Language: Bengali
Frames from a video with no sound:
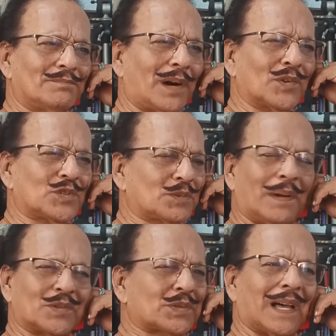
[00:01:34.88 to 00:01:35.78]
মানুষ
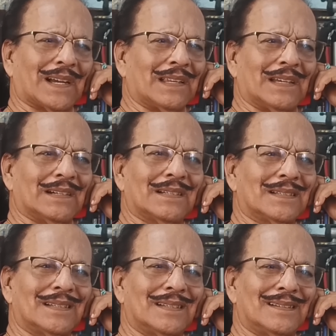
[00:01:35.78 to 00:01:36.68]
মানুষ থাকে না
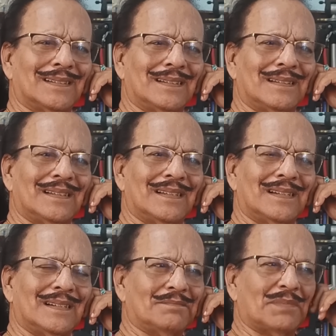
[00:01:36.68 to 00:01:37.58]

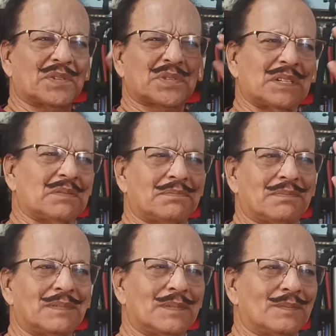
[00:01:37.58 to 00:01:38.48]
মানুষের
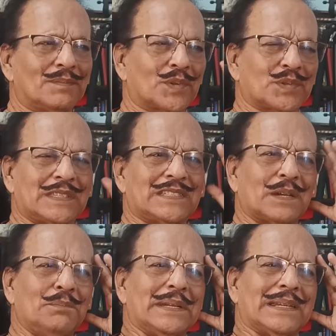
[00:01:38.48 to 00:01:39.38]

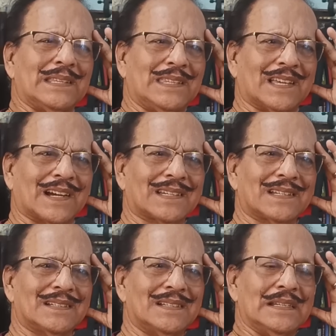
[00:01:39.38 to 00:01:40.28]
মস্তিষ্কে বিকৃতি থাকে
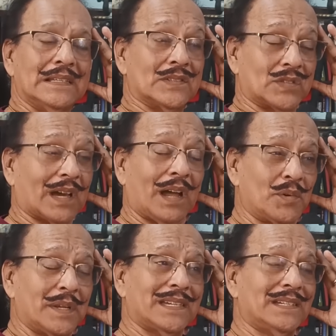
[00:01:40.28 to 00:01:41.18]
তার
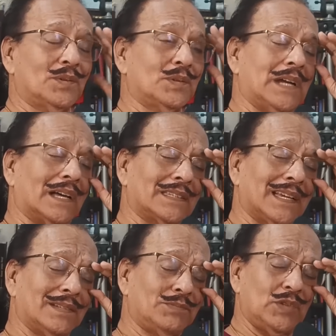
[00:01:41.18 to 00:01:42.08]
কারণটা কি ডান
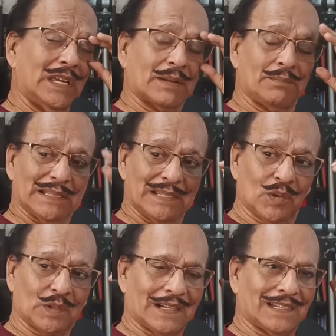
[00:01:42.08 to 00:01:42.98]
দিকে যদি একটা বাজে
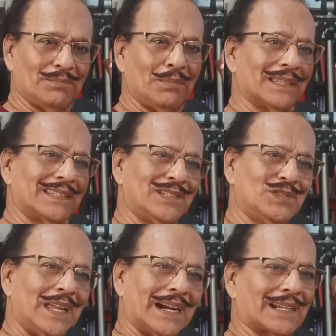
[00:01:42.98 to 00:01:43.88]
লোক থাকে বাঁ দিকে
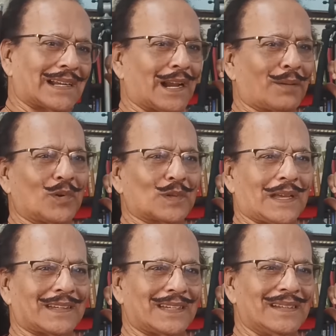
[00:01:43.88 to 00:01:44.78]
যদি একটা খারাপ লোক
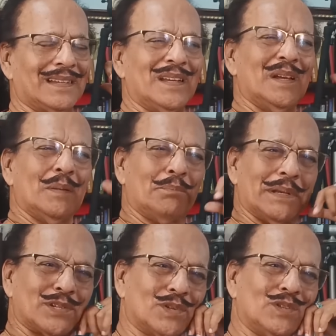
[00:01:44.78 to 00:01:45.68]
থাকে
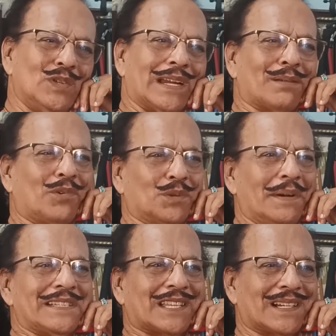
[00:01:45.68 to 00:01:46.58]
পেছনে যদি একটা
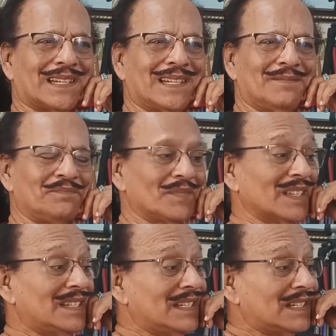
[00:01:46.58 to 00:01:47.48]
বদমাইশ থাকে
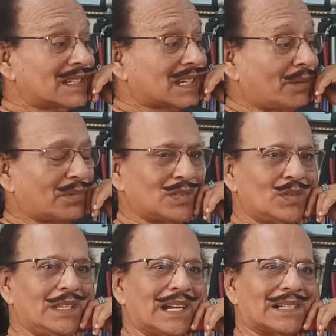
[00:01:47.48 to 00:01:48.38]
সামনে
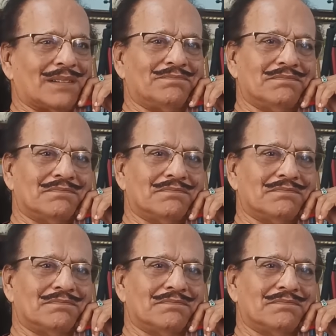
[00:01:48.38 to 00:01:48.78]
যদি একটা